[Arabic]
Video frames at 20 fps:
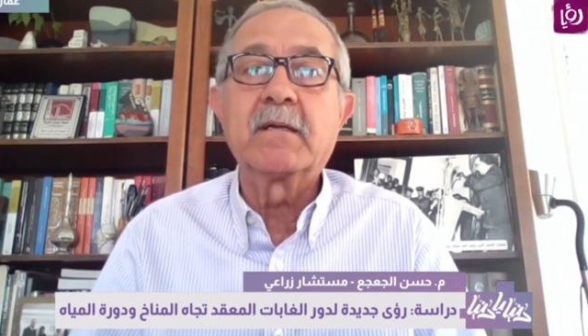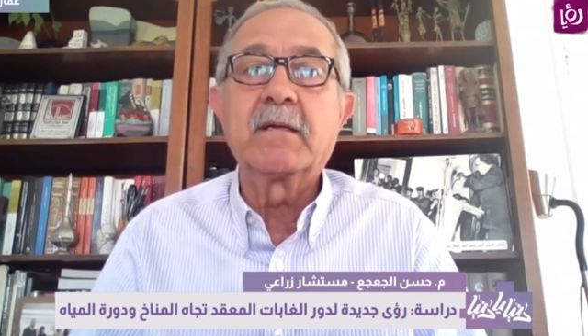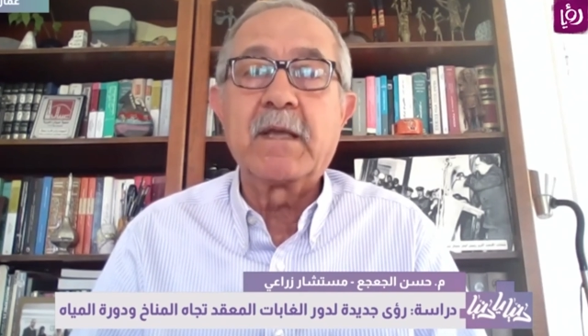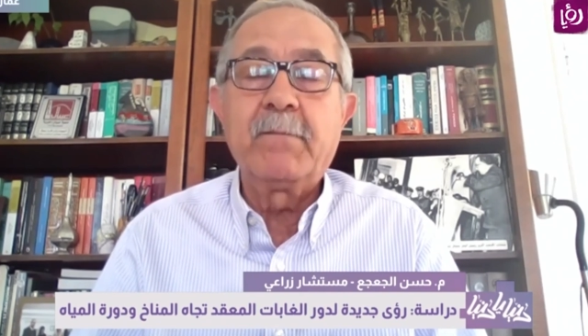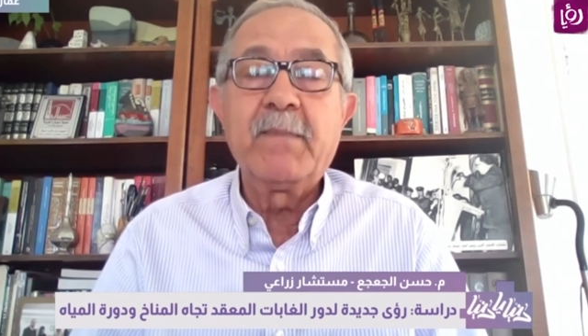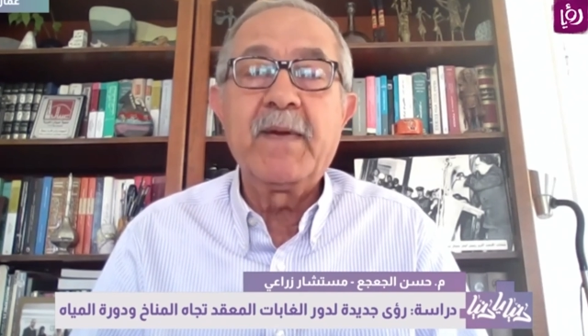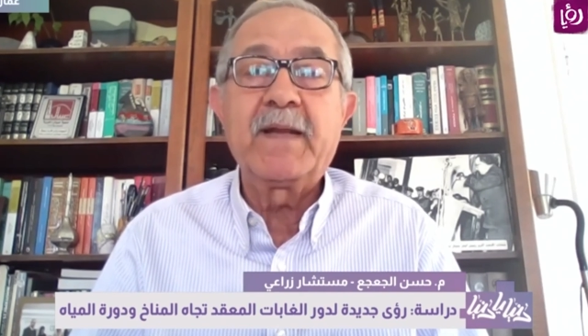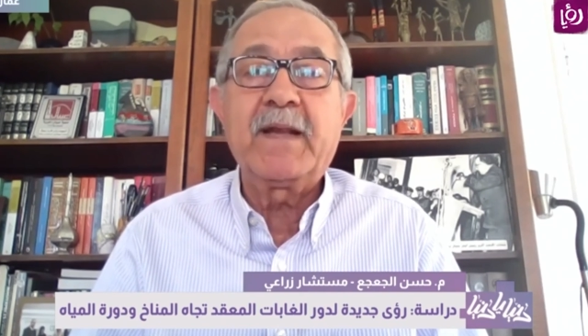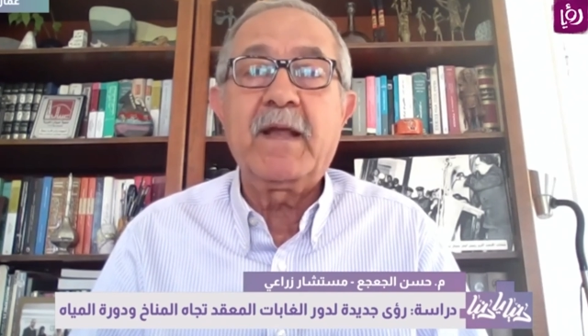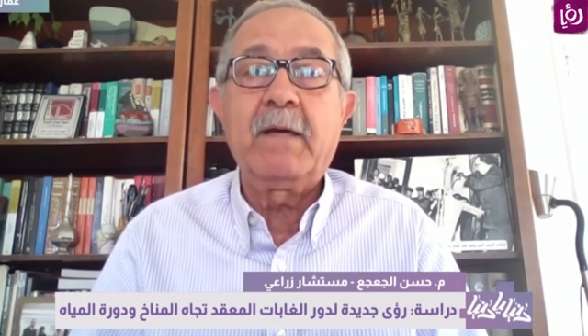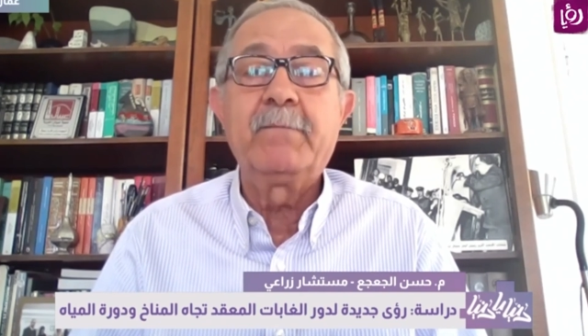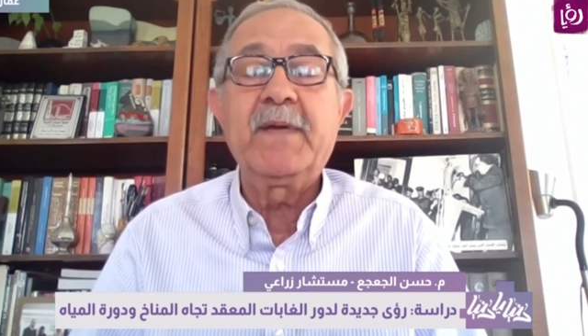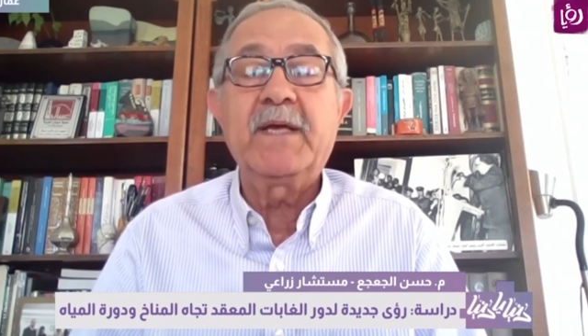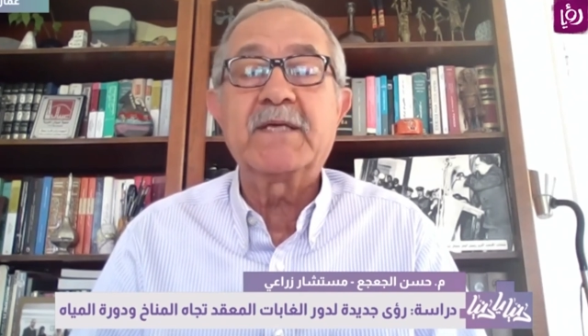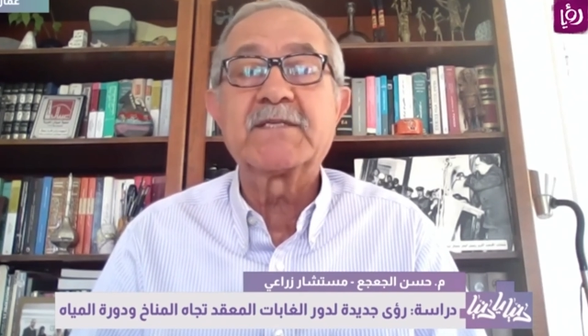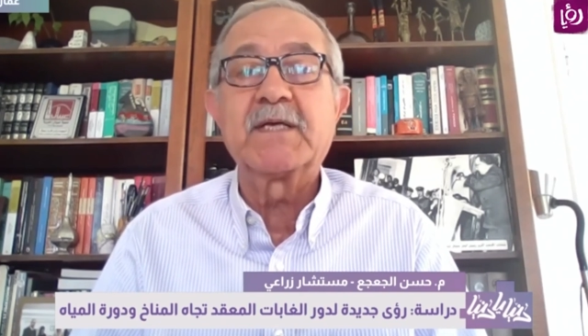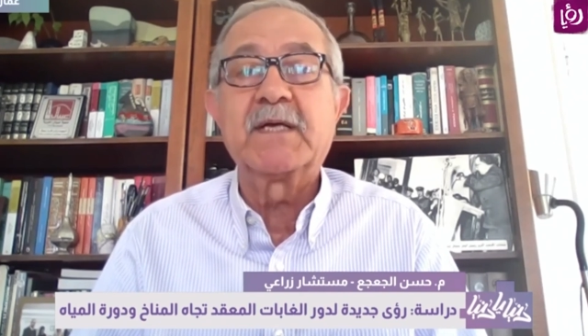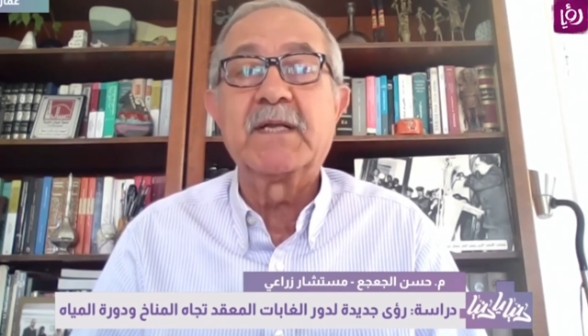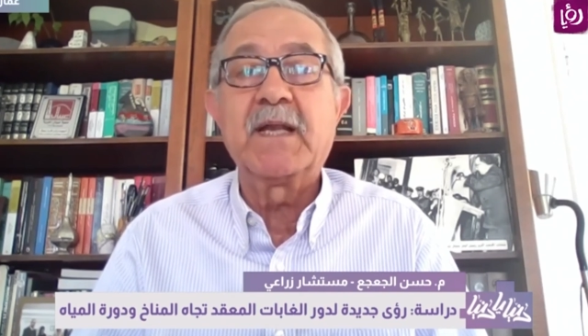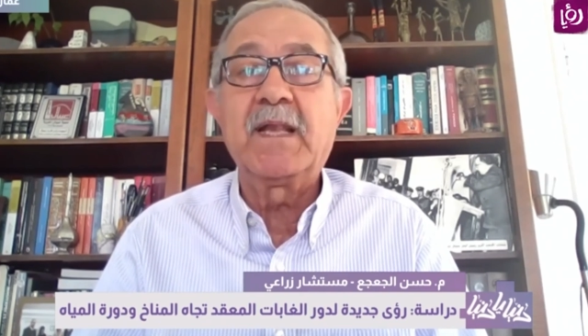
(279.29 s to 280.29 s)
كمان عم
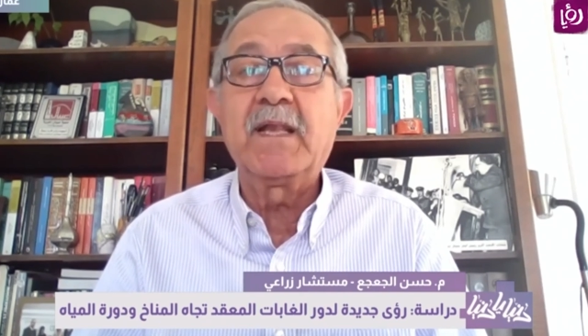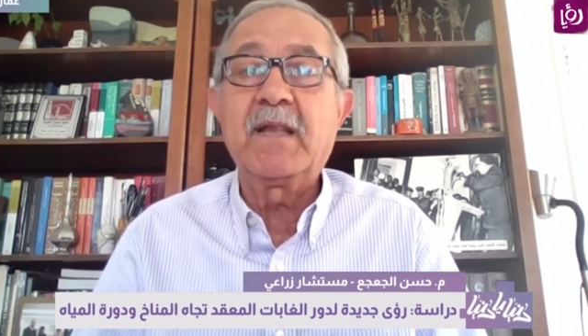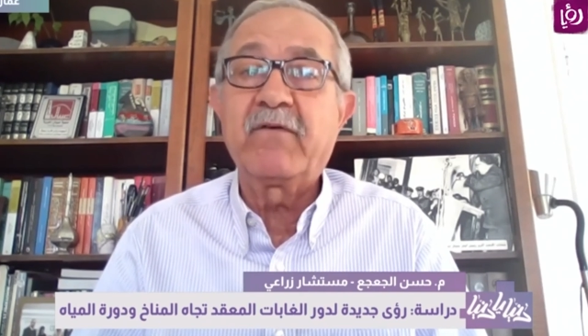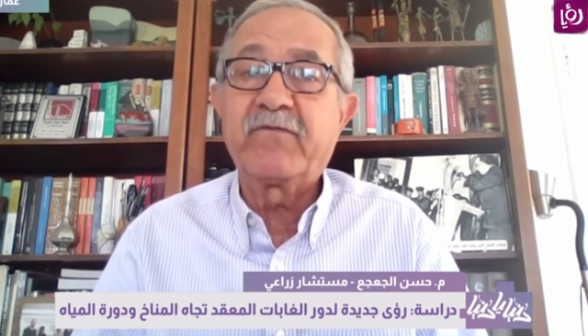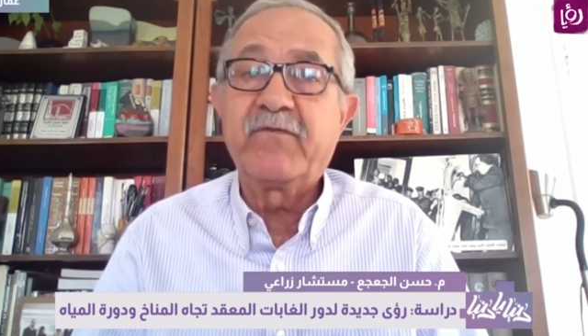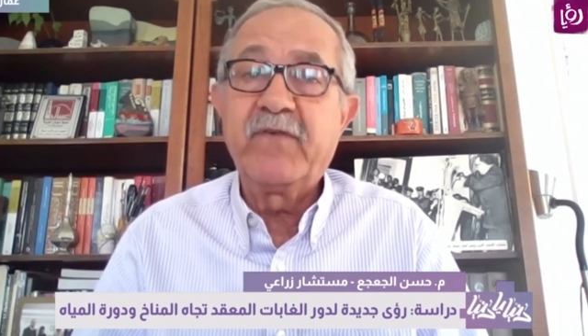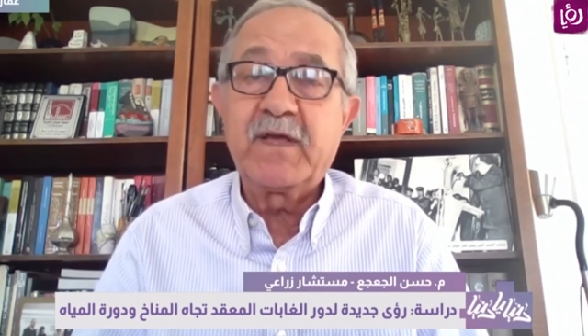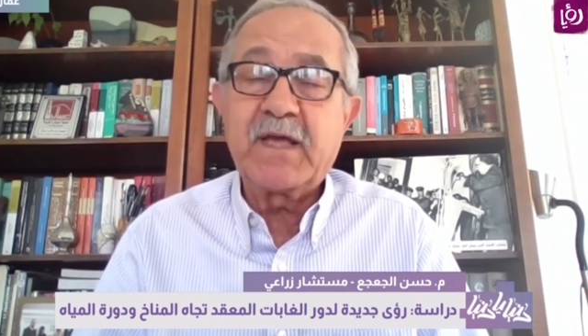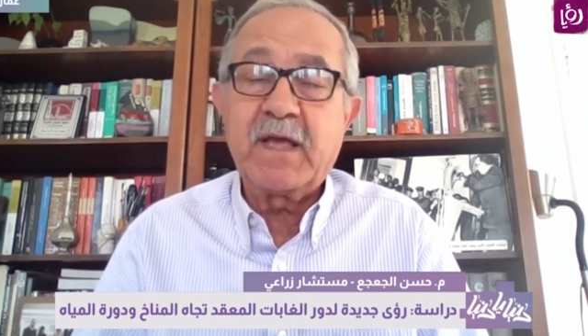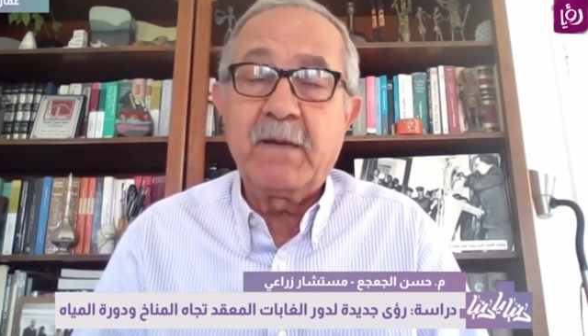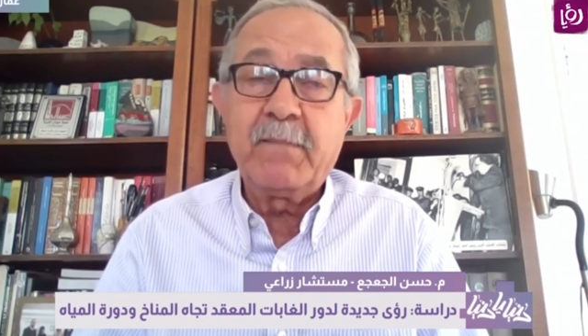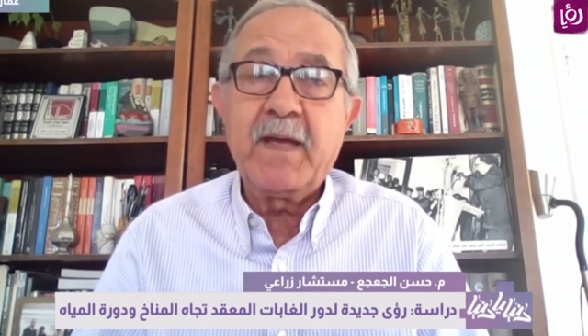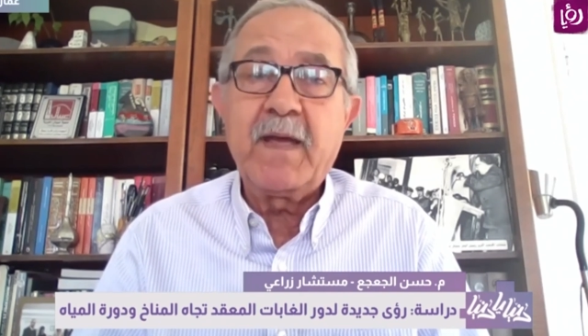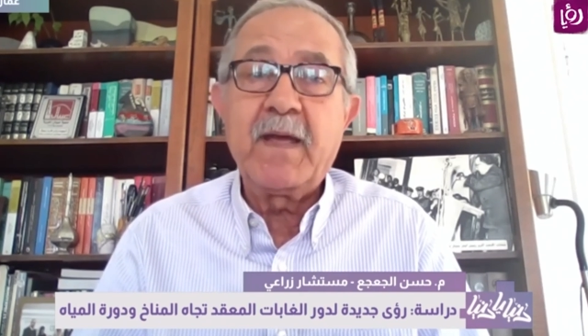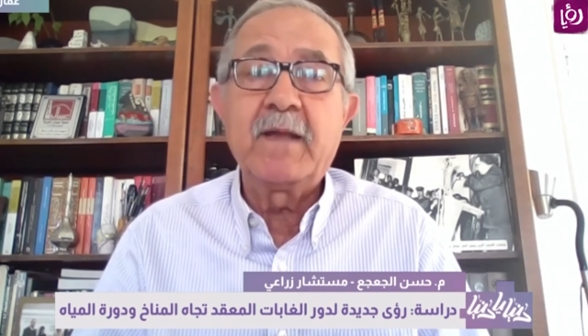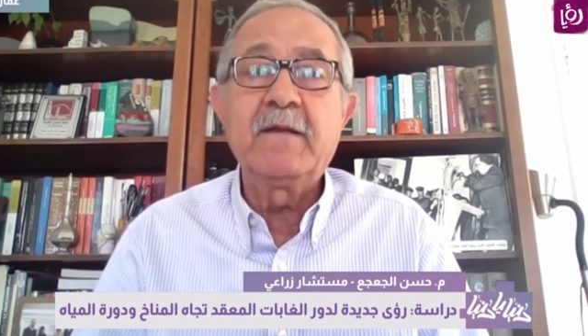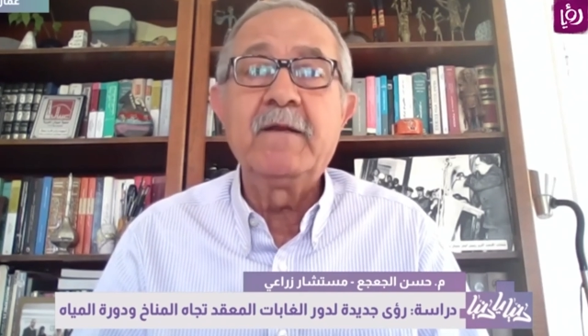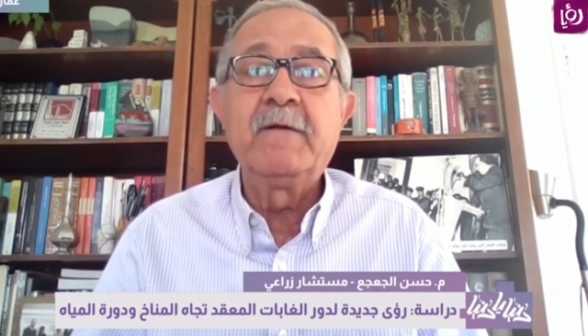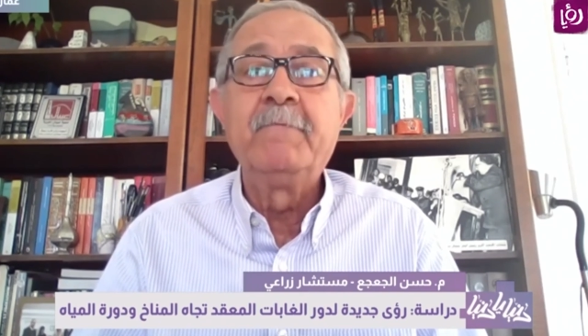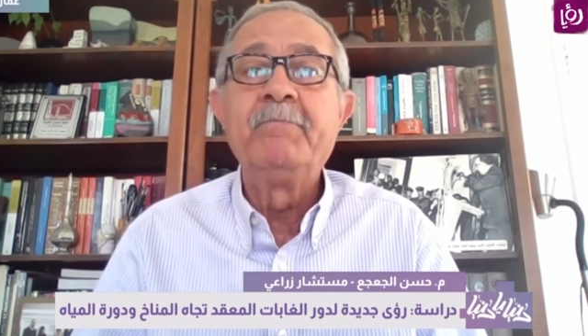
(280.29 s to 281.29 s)
بيحصل هلا في
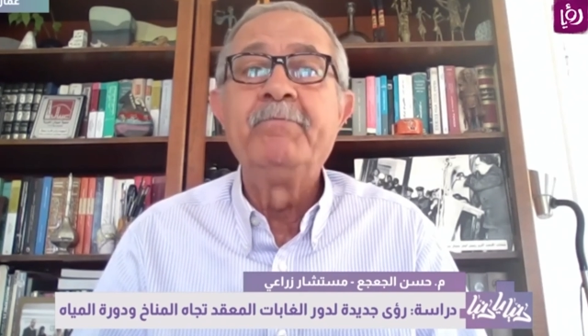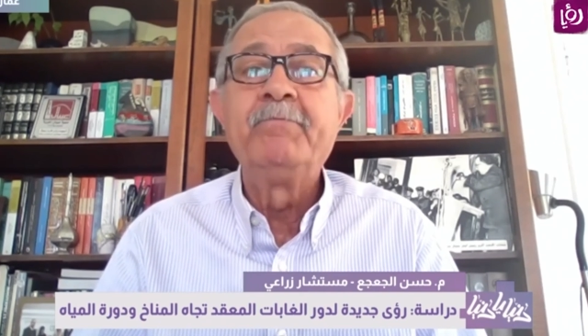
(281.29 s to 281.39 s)
كمان